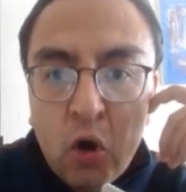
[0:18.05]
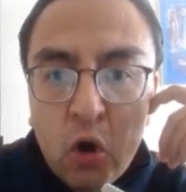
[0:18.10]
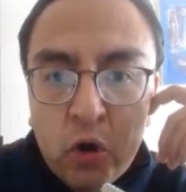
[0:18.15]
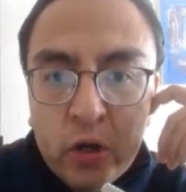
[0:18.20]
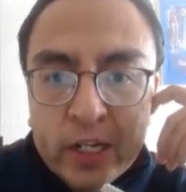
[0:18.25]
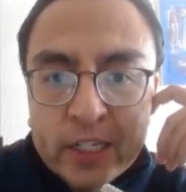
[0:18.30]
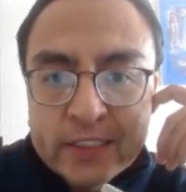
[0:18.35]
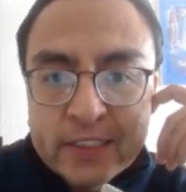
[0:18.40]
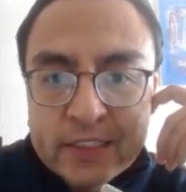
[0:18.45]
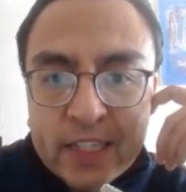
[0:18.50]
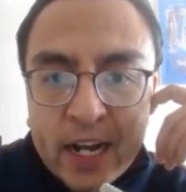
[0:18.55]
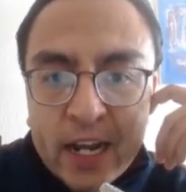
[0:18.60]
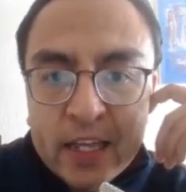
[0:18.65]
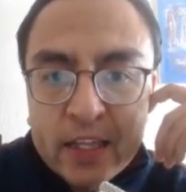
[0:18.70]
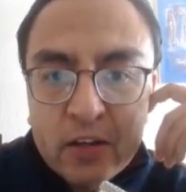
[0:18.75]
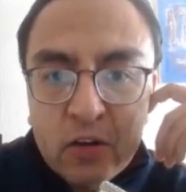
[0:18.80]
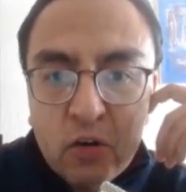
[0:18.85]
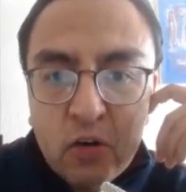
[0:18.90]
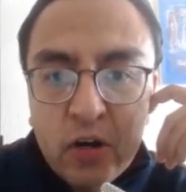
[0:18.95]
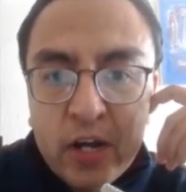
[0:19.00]
Hoy les
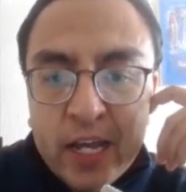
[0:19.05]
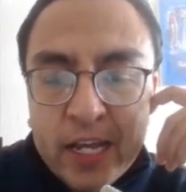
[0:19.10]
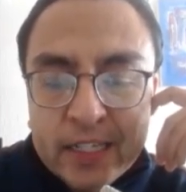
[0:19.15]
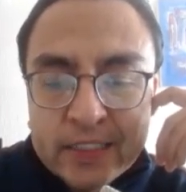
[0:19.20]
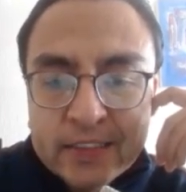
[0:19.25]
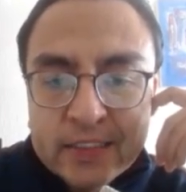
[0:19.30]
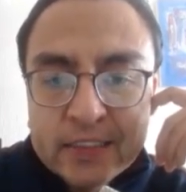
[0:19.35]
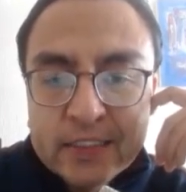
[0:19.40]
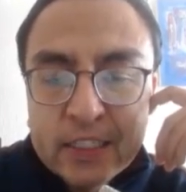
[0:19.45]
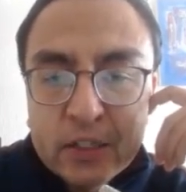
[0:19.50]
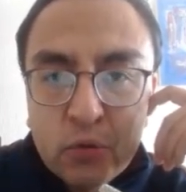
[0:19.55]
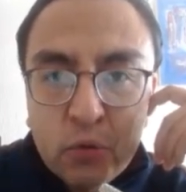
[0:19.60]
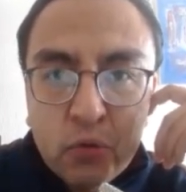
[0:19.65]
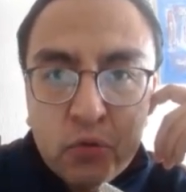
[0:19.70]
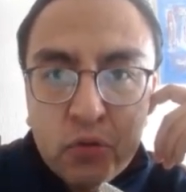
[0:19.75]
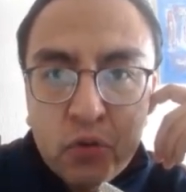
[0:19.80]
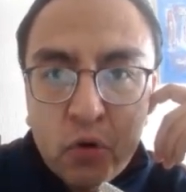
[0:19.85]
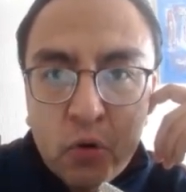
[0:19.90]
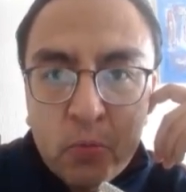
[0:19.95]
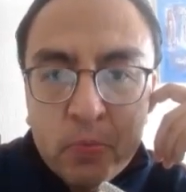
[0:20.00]
traigo este
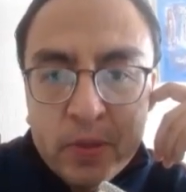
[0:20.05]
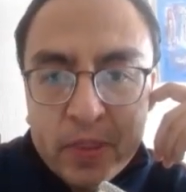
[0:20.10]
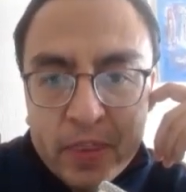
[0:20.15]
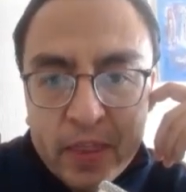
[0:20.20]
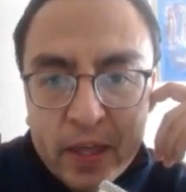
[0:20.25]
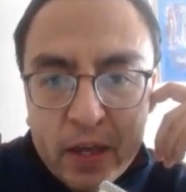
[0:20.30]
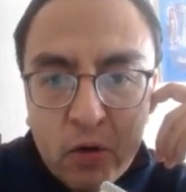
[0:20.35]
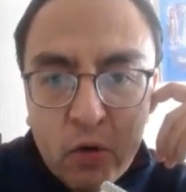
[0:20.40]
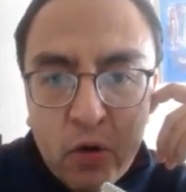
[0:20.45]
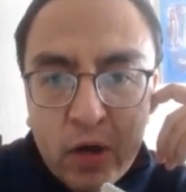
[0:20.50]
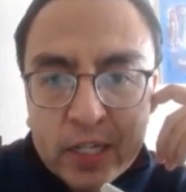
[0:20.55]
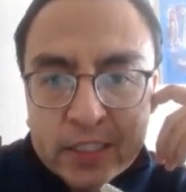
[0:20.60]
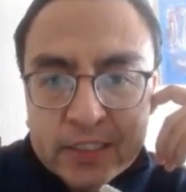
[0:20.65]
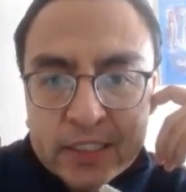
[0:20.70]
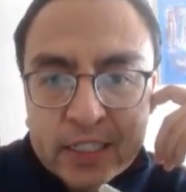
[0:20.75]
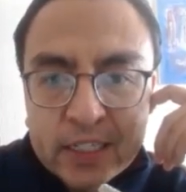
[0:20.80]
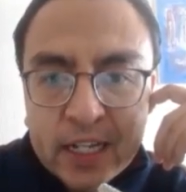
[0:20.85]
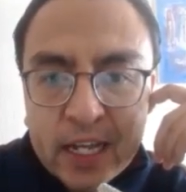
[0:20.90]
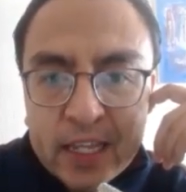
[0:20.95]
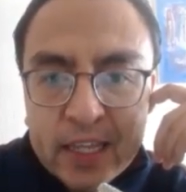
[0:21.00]
segundo video
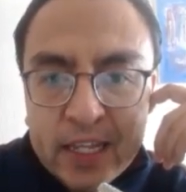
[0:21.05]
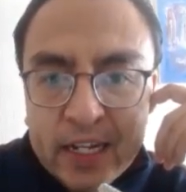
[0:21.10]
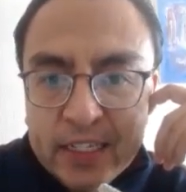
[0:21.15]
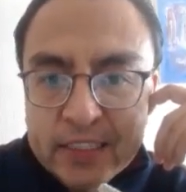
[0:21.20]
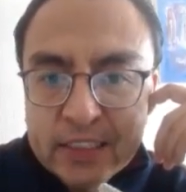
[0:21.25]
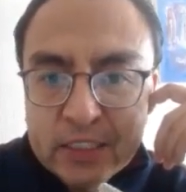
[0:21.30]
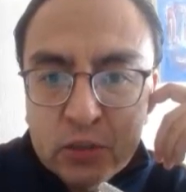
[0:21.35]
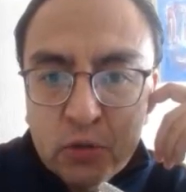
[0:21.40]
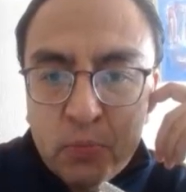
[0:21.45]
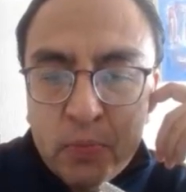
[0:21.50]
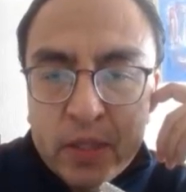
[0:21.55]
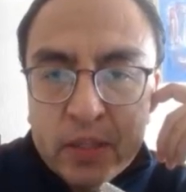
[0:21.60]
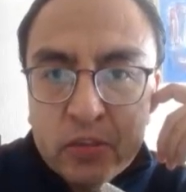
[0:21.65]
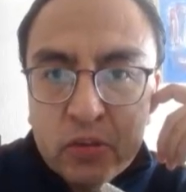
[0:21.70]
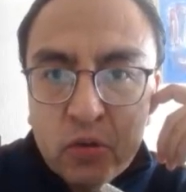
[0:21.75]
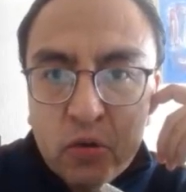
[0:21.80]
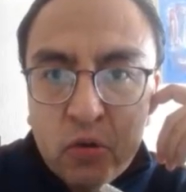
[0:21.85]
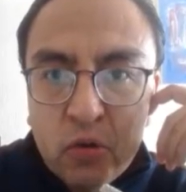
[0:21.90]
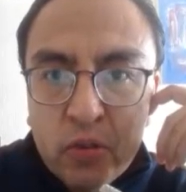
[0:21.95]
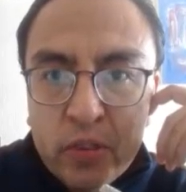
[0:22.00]
acerca del
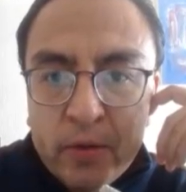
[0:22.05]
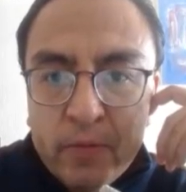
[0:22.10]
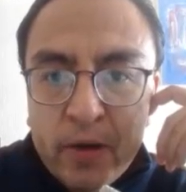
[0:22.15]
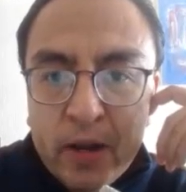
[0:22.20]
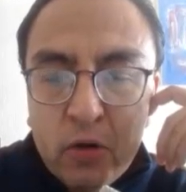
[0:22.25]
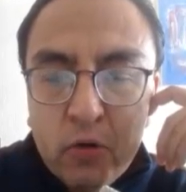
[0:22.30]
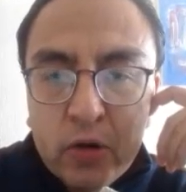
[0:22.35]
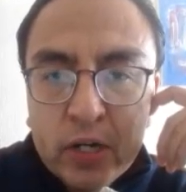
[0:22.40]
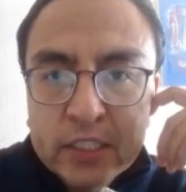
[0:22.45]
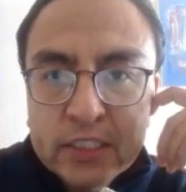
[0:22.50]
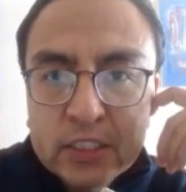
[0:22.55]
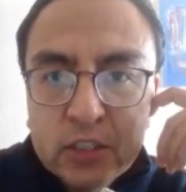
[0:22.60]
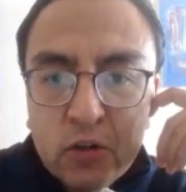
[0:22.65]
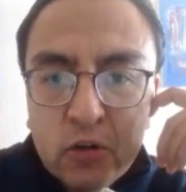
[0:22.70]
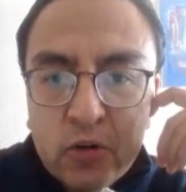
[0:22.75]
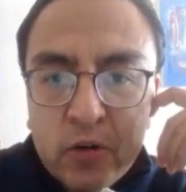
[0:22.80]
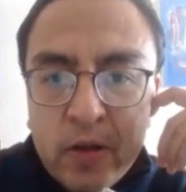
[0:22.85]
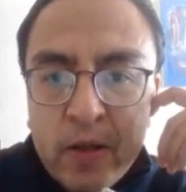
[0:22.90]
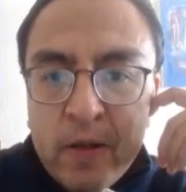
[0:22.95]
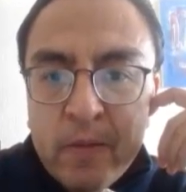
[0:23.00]
instrumento de
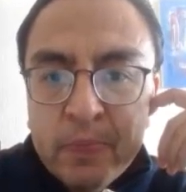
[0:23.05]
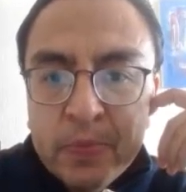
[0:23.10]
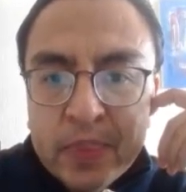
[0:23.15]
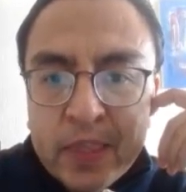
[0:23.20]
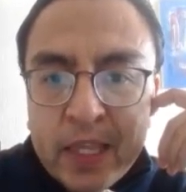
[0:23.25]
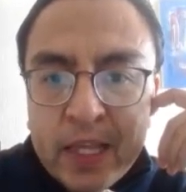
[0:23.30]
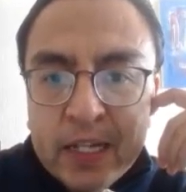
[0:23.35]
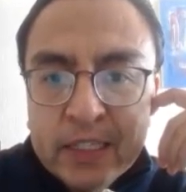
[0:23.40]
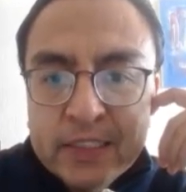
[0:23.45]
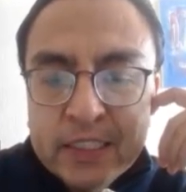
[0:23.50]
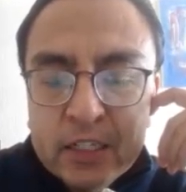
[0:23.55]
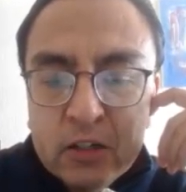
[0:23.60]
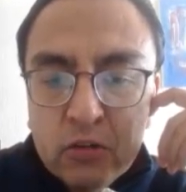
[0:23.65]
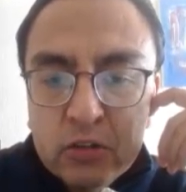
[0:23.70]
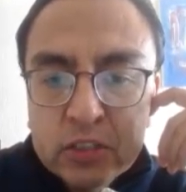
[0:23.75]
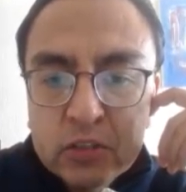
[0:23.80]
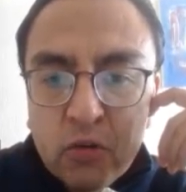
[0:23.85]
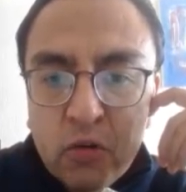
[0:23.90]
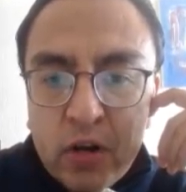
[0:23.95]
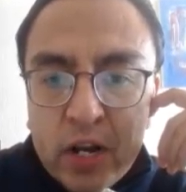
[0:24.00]
valoración del
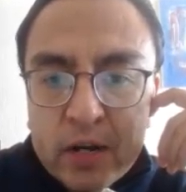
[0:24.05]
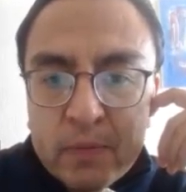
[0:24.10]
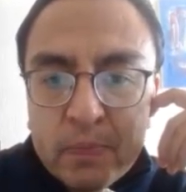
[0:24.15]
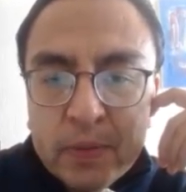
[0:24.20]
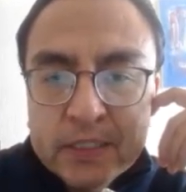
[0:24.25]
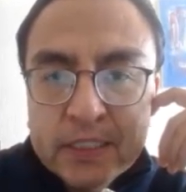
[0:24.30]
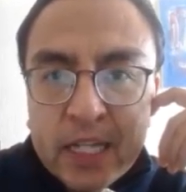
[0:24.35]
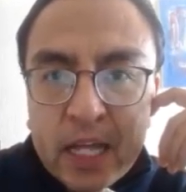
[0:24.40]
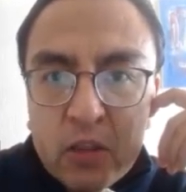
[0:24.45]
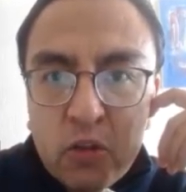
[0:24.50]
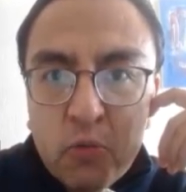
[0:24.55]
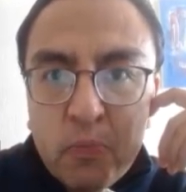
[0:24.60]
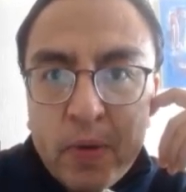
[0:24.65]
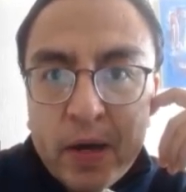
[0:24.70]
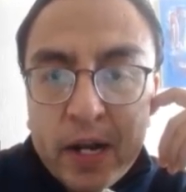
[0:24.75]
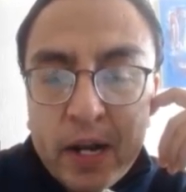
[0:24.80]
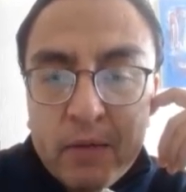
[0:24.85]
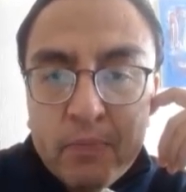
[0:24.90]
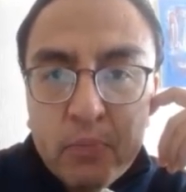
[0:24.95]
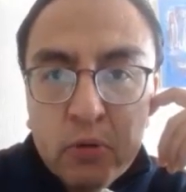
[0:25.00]
ciclo escolar pasado
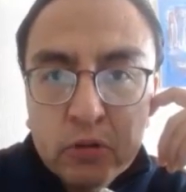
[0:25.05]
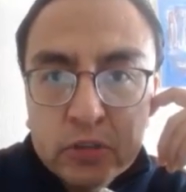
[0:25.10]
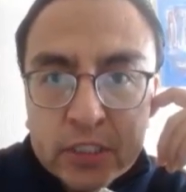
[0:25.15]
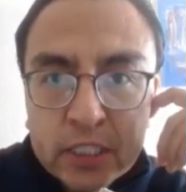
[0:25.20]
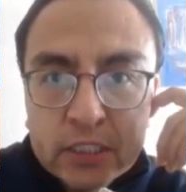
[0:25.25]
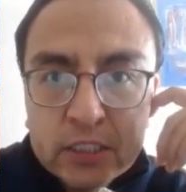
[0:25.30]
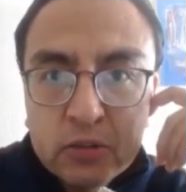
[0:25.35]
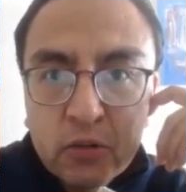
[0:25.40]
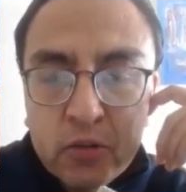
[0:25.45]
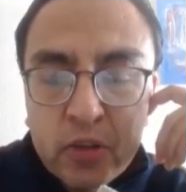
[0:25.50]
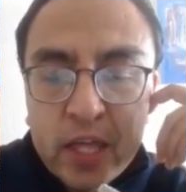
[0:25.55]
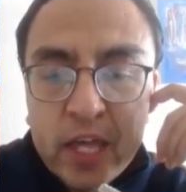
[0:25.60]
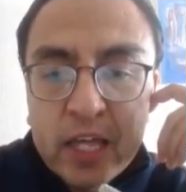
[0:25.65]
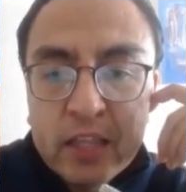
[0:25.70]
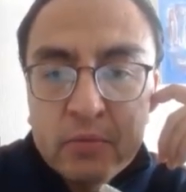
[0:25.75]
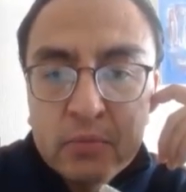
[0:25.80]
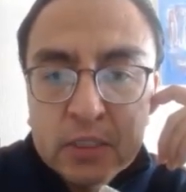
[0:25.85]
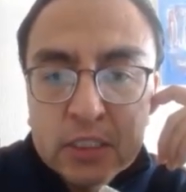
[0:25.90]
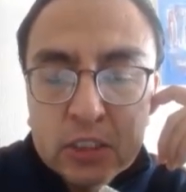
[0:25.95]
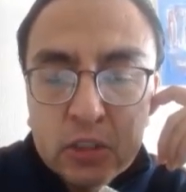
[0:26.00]
para el proceso de
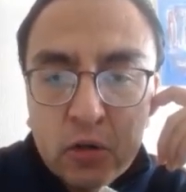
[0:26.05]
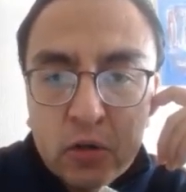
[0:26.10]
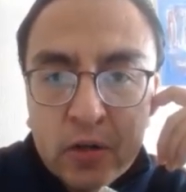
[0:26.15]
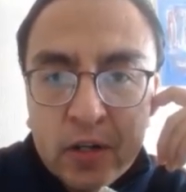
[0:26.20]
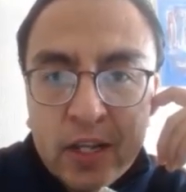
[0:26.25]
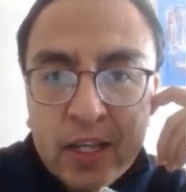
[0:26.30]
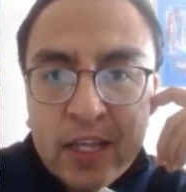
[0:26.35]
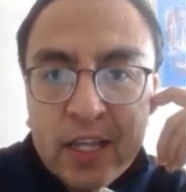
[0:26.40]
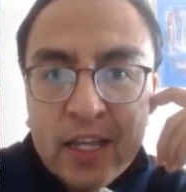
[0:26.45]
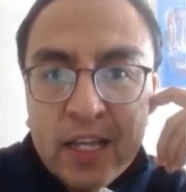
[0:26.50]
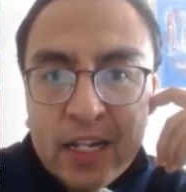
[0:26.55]
admisión.